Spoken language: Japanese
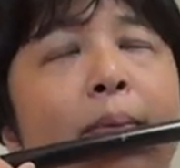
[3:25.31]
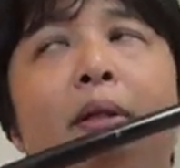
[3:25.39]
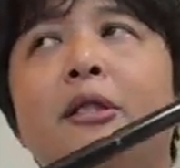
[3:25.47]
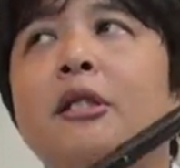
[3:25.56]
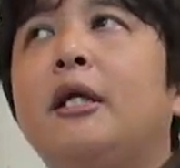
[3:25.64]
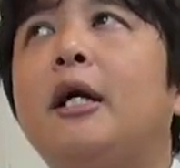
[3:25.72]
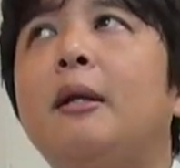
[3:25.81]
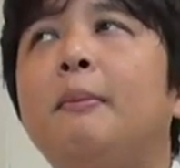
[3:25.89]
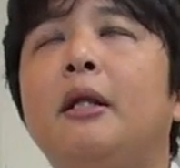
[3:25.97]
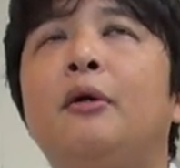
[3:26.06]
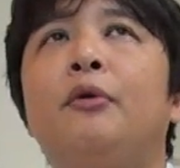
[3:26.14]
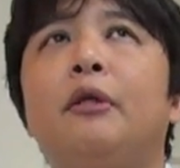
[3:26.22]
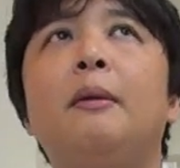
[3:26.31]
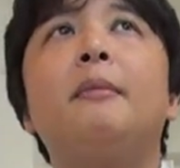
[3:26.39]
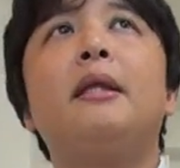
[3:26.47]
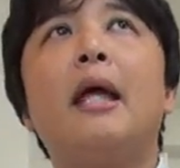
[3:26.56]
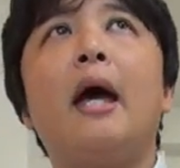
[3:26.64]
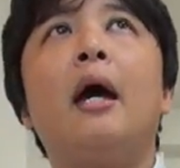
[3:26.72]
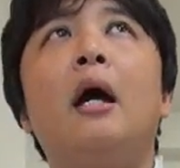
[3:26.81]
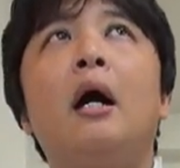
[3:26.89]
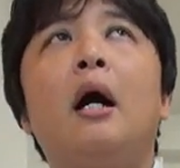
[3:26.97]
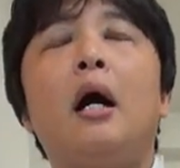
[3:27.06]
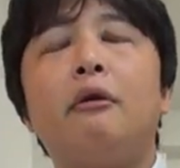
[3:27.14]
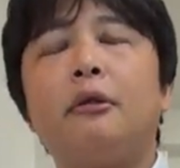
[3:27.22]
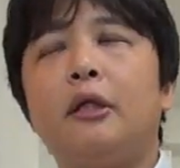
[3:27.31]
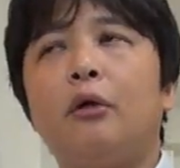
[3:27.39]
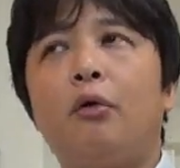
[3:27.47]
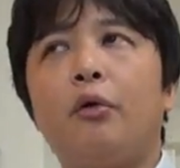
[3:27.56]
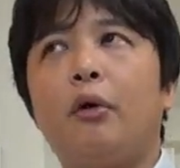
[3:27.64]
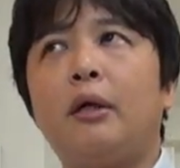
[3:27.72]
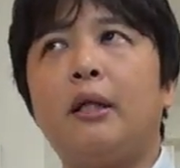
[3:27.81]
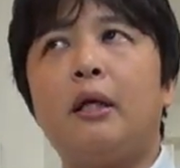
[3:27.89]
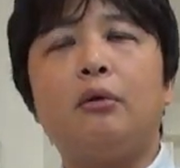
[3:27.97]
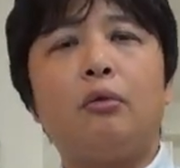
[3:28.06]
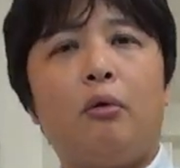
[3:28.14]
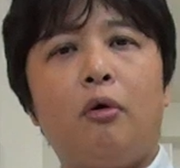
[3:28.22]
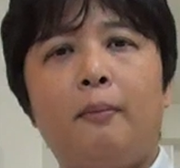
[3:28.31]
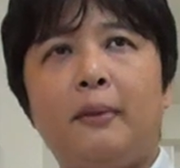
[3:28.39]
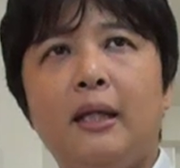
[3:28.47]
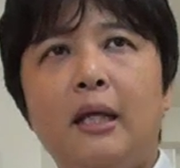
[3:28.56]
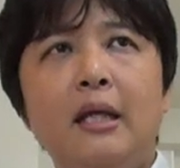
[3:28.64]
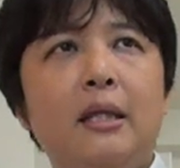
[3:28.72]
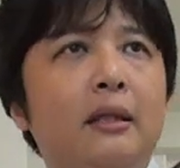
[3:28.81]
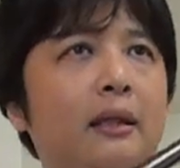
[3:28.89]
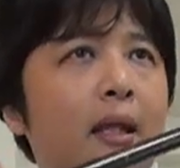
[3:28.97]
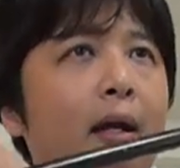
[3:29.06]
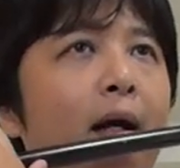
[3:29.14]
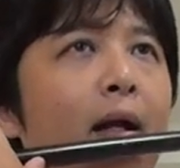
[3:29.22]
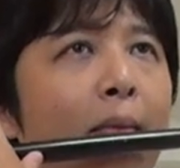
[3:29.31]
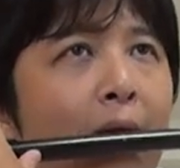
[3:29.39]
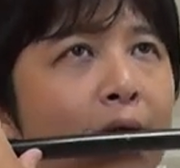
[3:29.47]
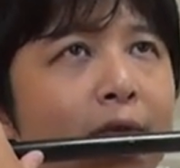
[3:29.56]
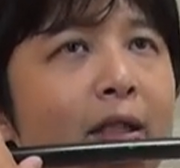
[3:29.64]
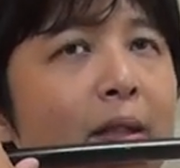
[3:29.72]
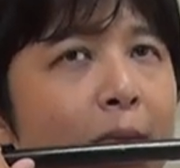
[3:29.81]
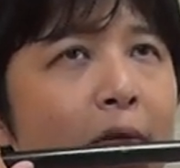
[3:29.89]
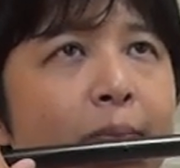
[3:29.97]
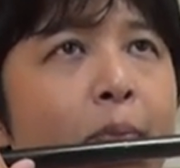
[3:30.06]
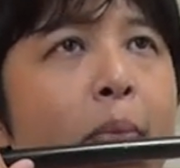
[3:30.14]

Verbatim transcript: あ、しっかり目で吹いてみて、ある程度音量が鳴るところまで行ってから、まあ、塞いでみる。